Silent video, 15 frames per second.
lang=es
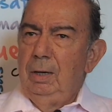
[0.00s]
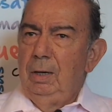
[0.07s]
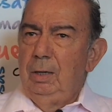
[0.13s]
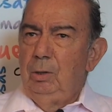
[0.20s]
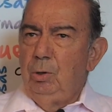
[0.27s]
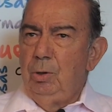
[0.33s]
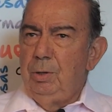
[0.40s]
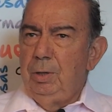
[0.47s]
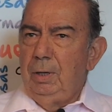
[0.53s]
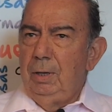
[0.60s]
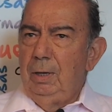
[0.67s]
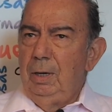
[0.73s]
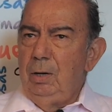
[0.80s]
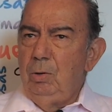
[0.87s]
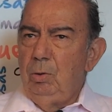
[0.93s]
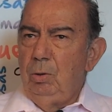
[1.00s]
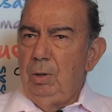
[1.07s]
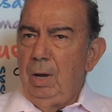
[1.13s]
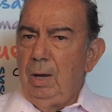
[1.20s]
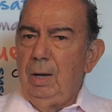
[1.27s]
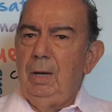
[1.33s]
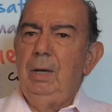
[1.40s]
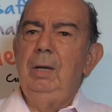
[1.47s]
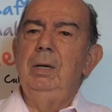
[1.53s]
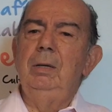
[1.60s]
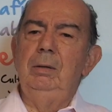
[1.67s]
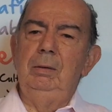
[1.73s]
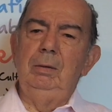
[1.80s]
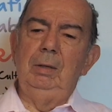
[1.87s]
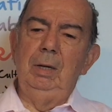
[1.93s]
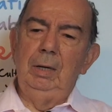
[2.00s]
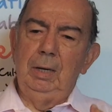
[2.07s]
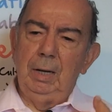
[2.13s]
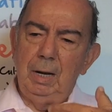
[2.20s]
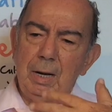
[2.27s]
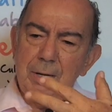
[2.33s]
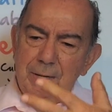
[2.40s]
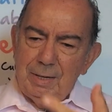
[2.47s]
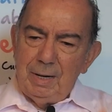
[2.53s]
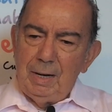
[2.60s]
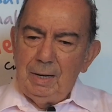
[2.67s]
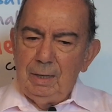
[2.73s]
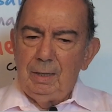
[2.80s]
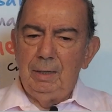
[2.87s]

Entonces, eso ya es el querer ser,